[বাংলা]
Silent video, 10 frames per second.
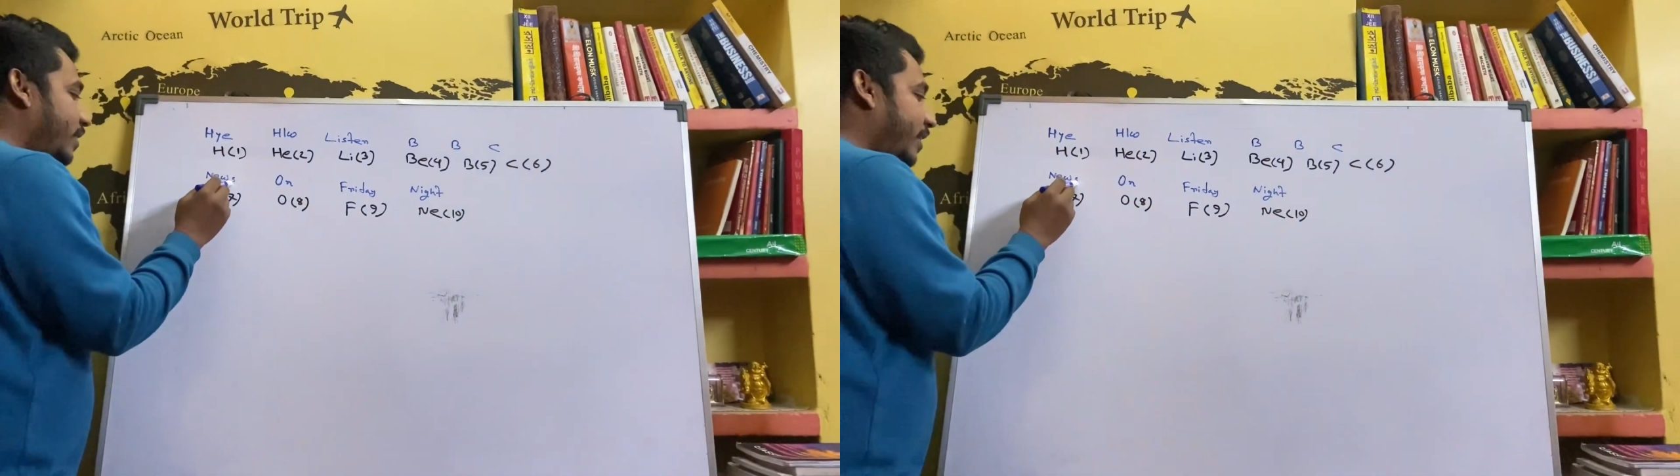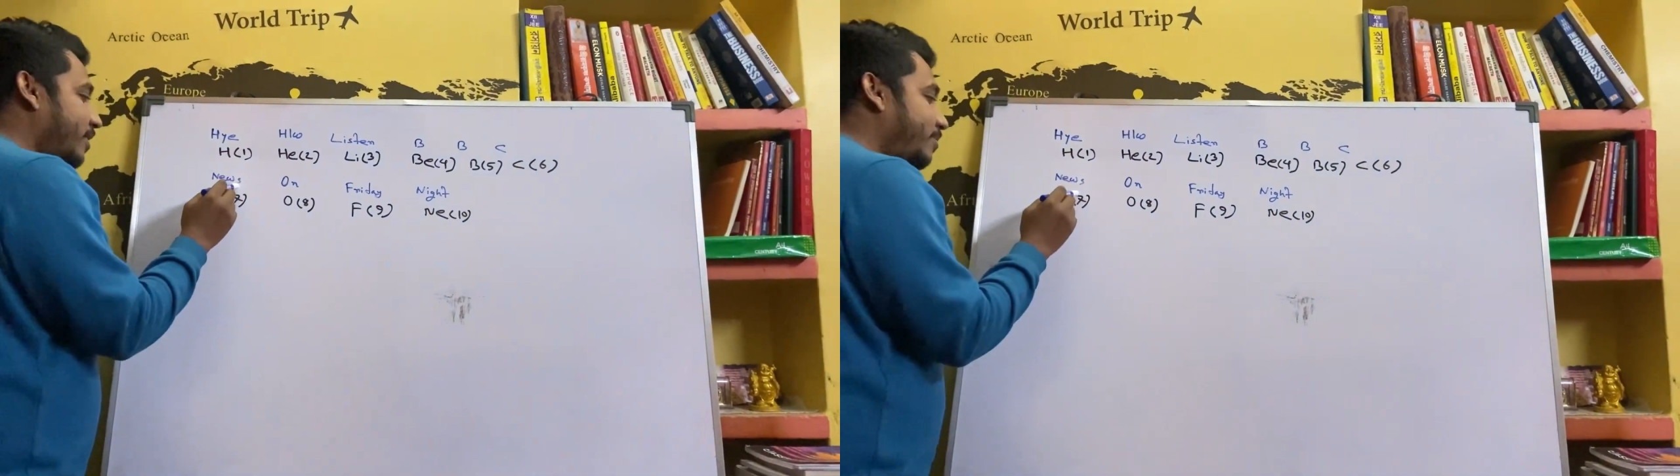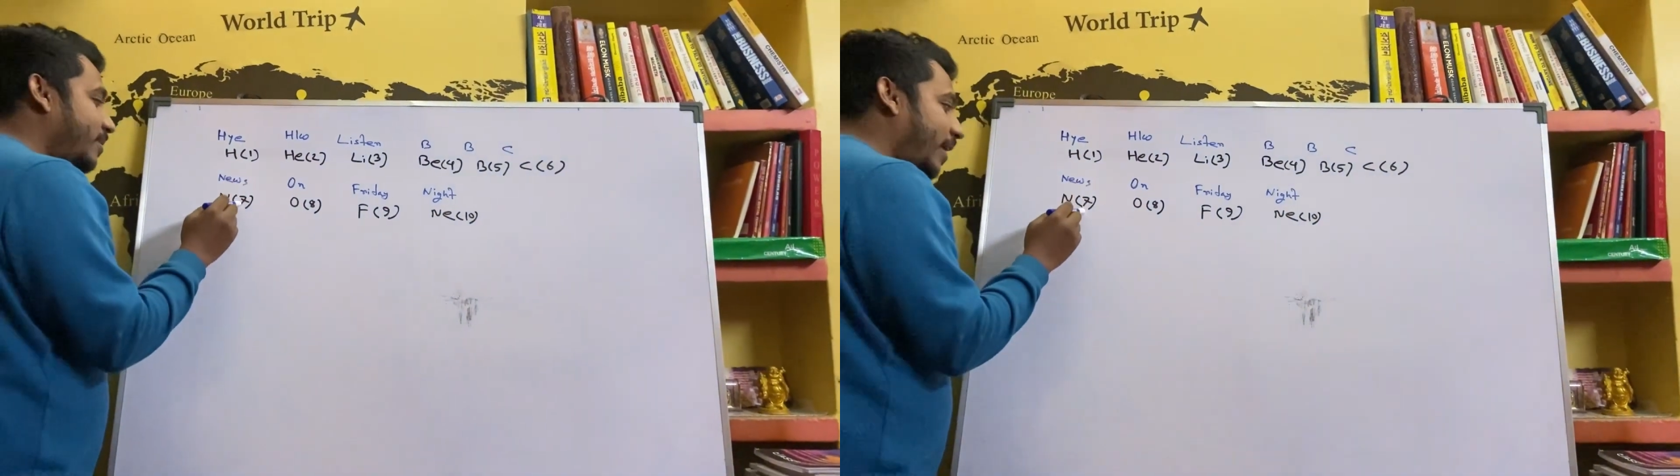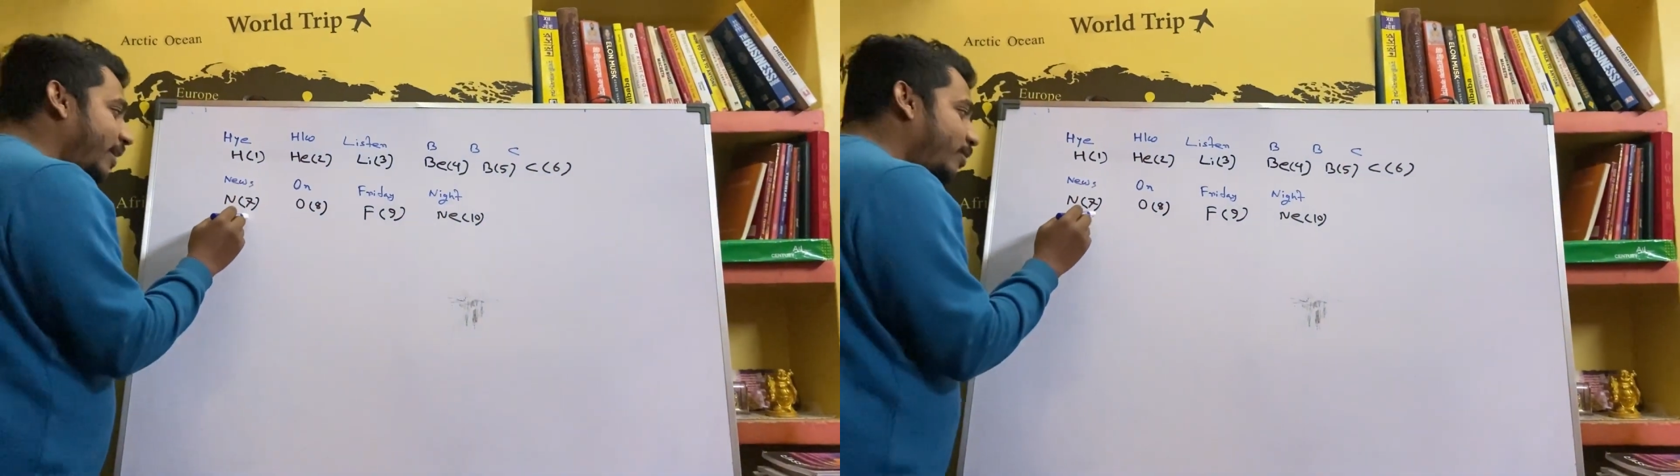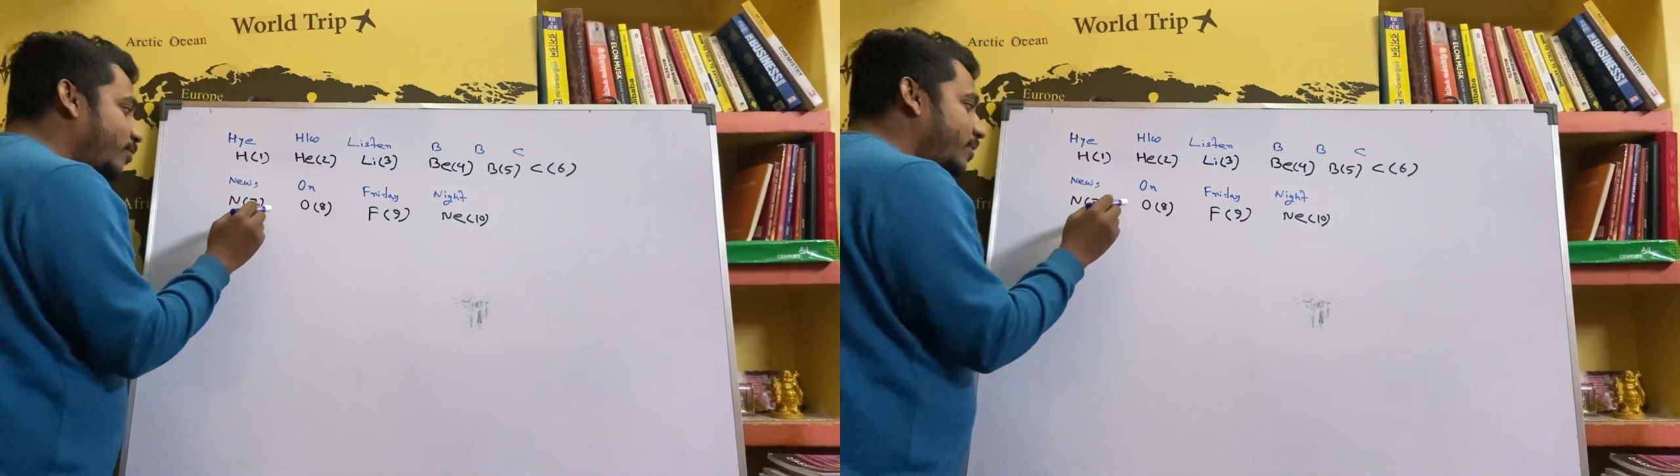থেকে আসবে
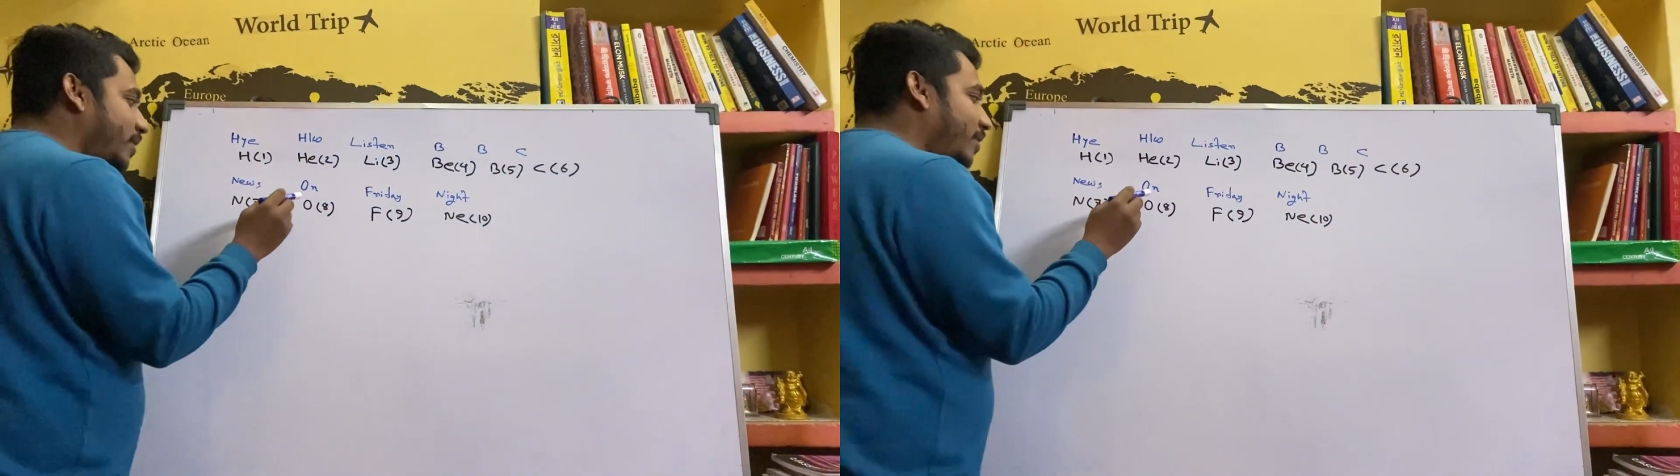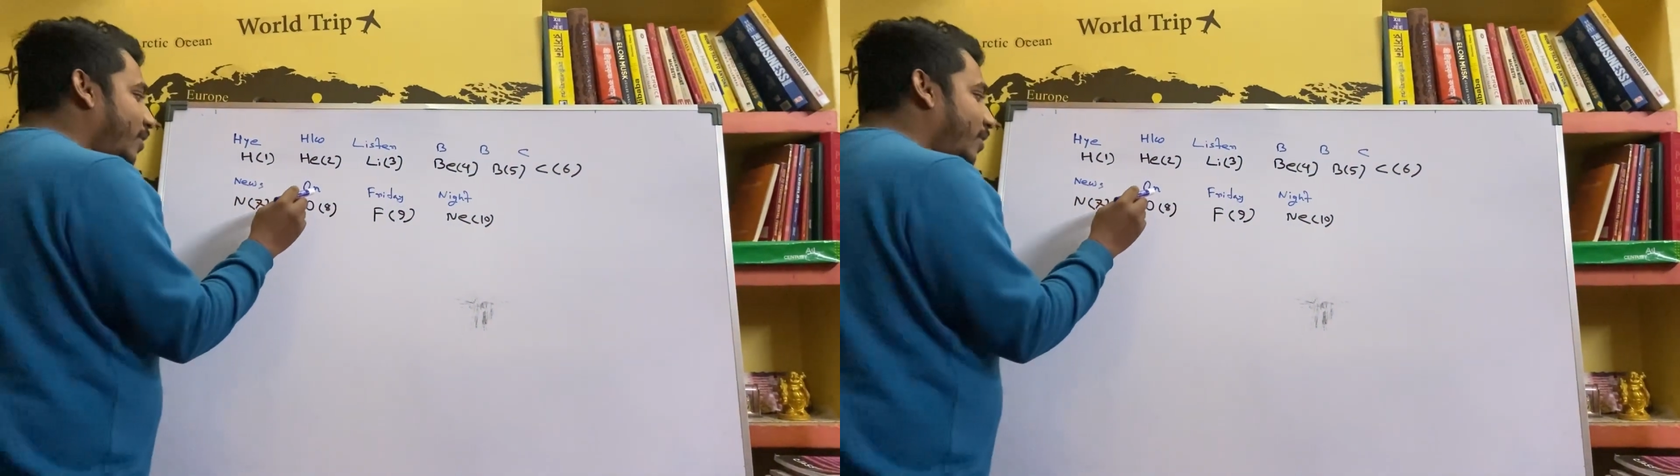নাইট্রোজেন